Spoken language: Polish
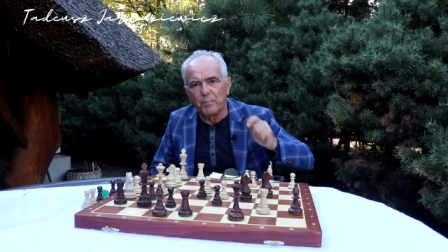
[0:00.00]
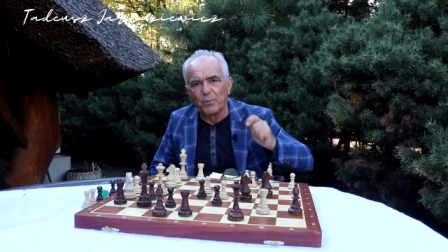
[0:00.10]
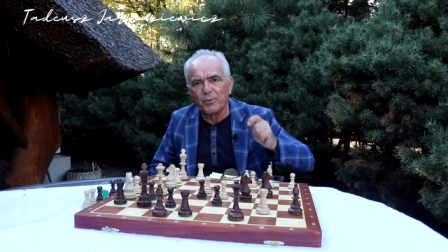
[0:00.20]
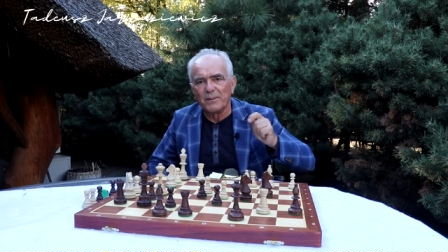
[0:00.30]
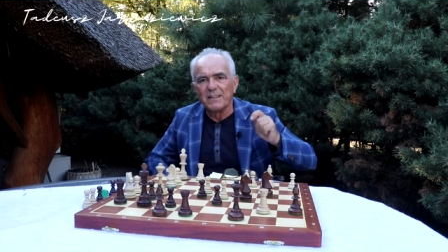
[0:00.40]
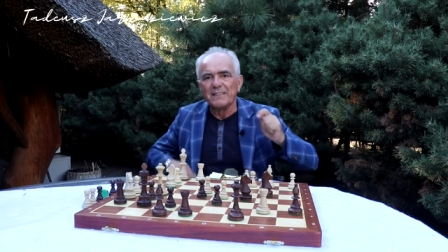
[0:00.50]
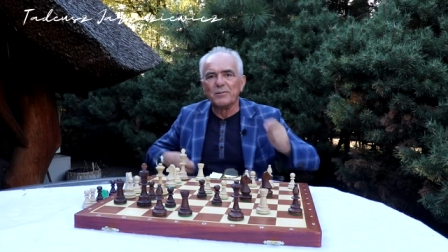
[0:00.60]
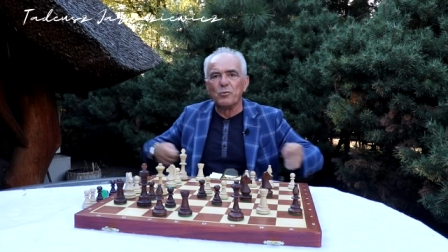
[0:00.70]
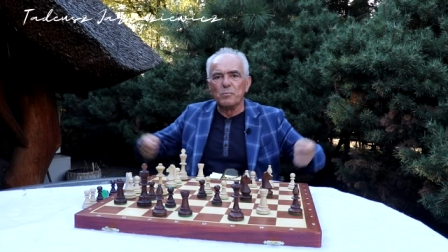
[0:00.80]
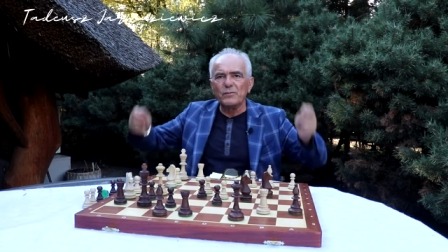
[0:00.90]
bo
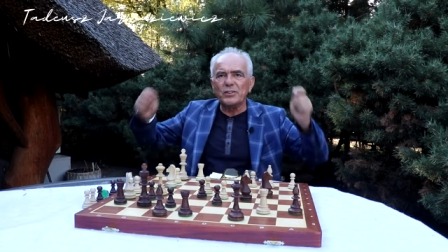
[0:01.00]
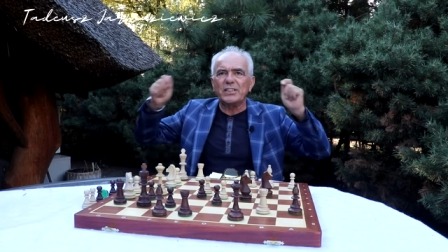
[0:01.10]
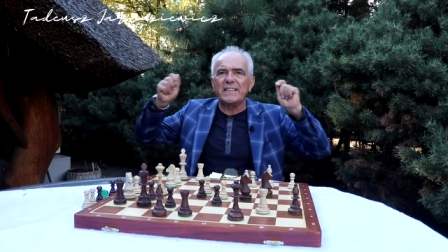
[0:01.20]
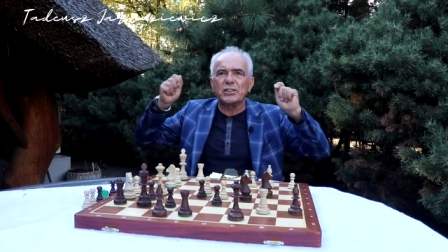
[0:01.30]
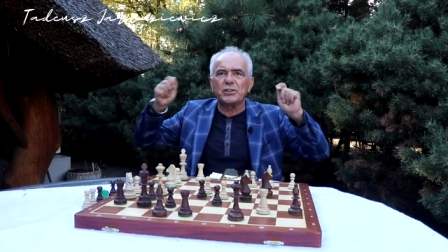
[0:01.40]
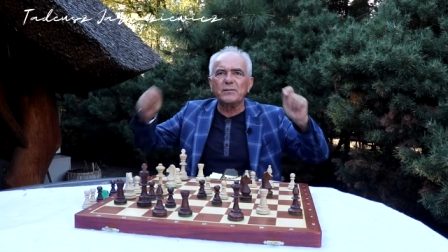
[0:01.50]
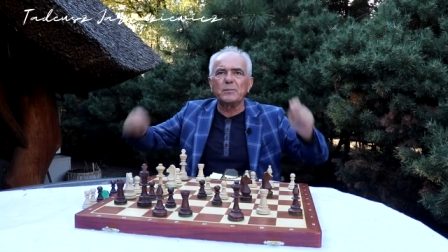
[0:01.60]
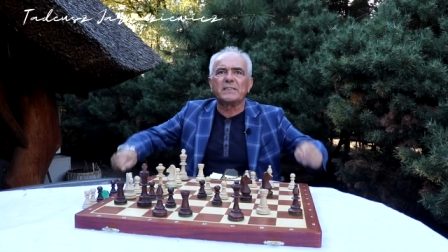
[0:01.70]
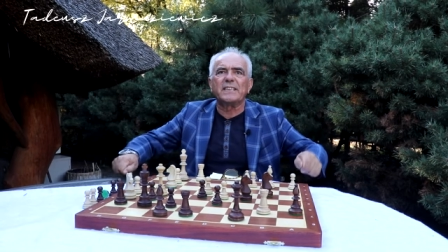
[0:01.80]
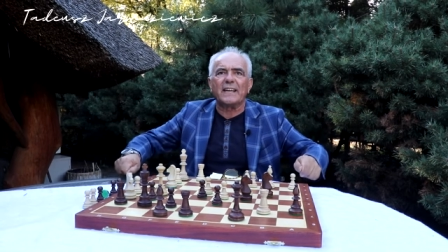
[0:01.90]
umówić się na
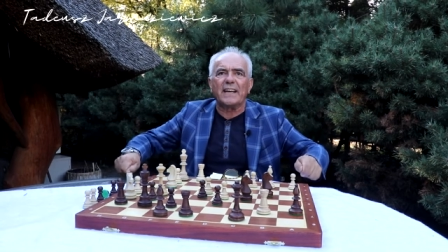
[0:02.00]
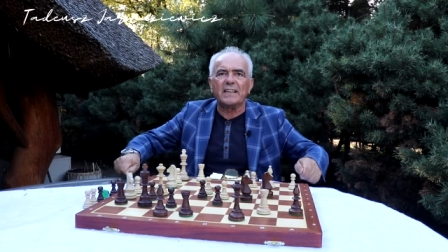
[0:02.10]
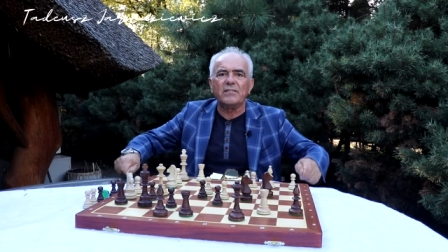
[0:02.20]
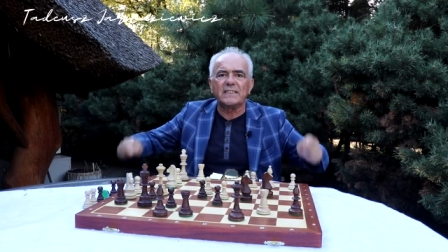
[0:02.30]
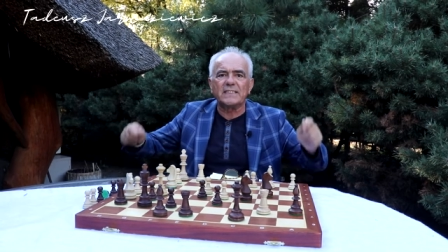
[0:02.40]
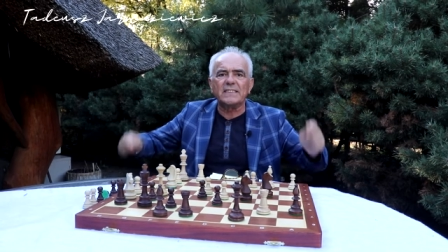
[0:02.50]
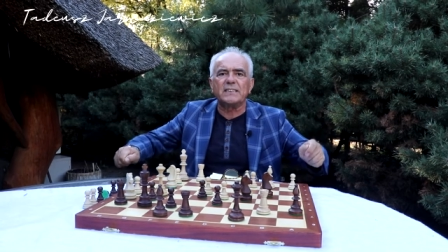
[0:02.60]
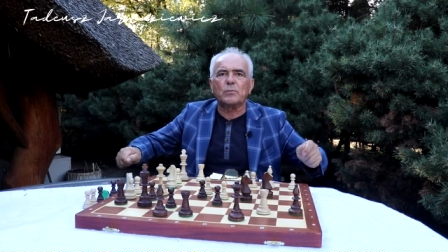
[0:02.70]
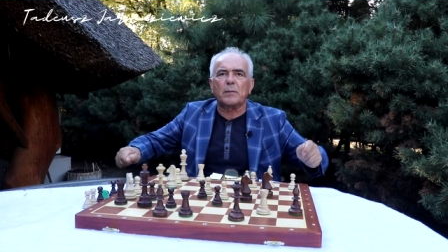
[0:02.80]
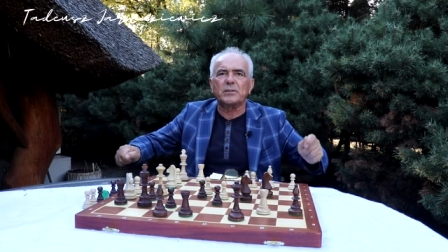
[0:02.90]
sztywną cenę
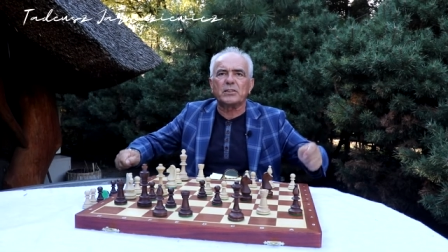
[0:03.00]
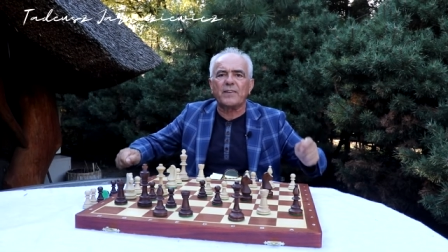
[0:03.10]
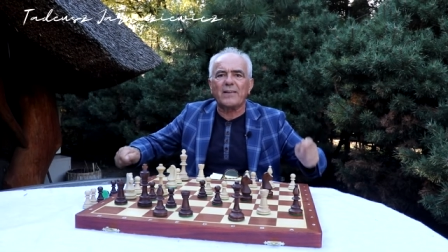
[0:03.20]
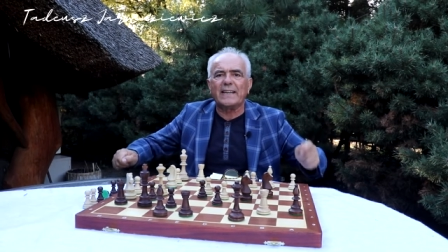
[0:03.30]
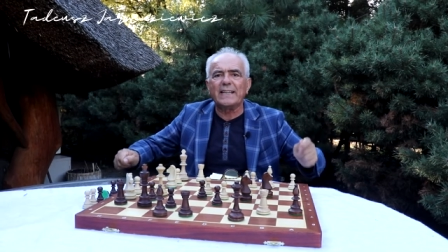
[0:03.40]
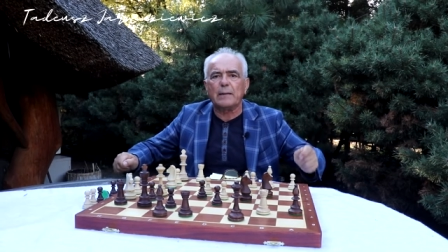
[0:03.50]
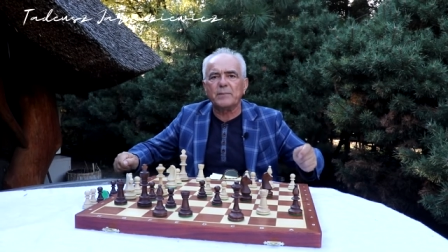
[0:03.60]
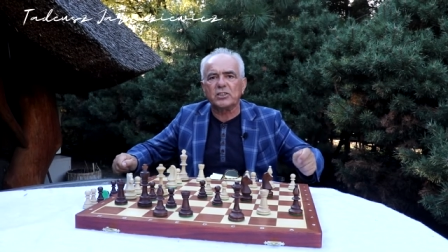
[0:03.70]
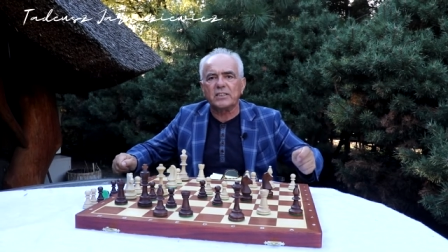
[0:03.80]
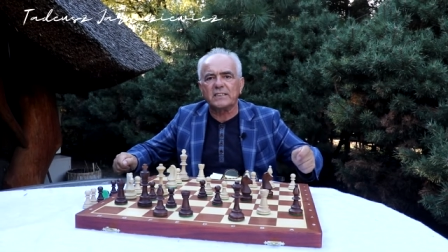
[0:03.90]
inwestycji, która będzie trwała kilka
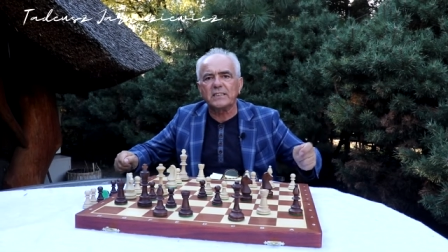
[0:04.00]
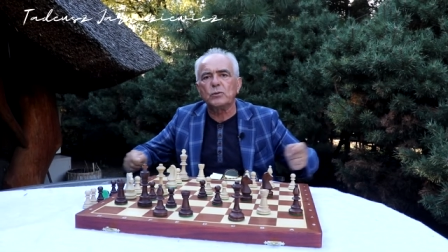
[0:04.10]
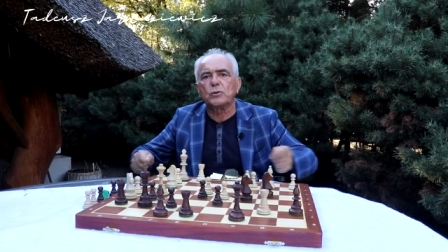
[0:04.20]
miesięcy,